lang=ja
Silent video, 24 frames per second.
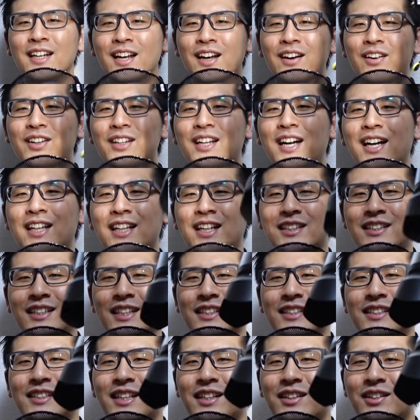こういった形で
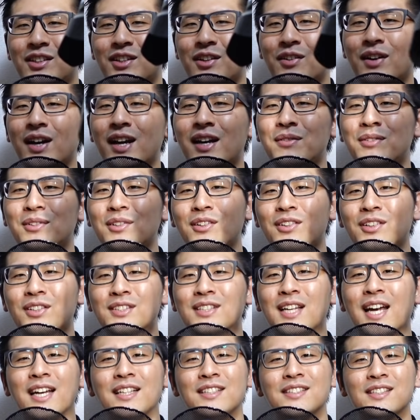す。Z5 との
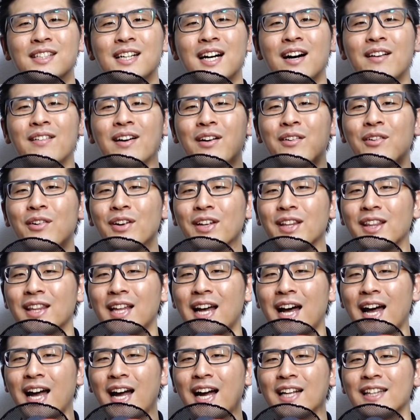サイズ感はこういっ
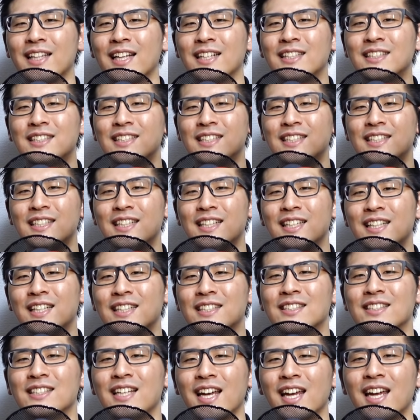た形で
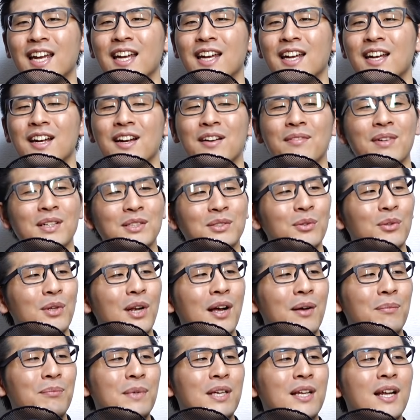すね。まあ、そ
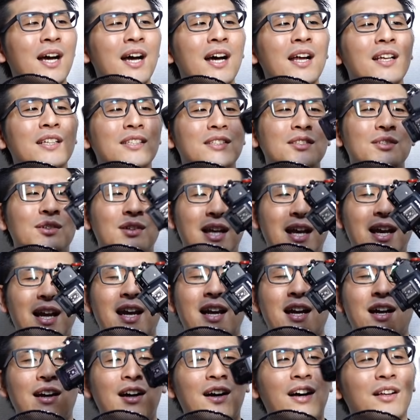のミラーレスのね、
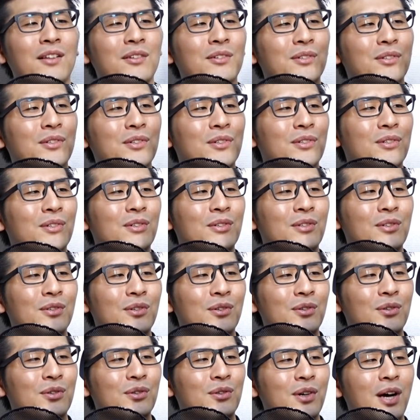
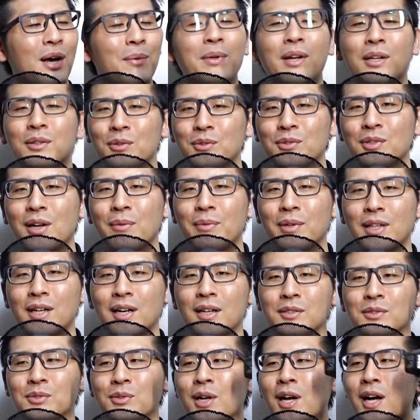カメラと比べた
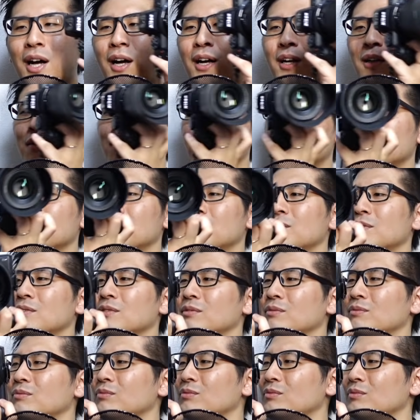ら、そら、
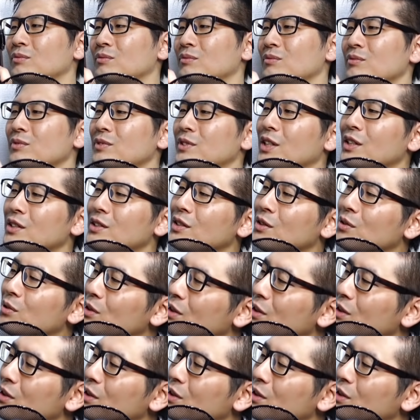全然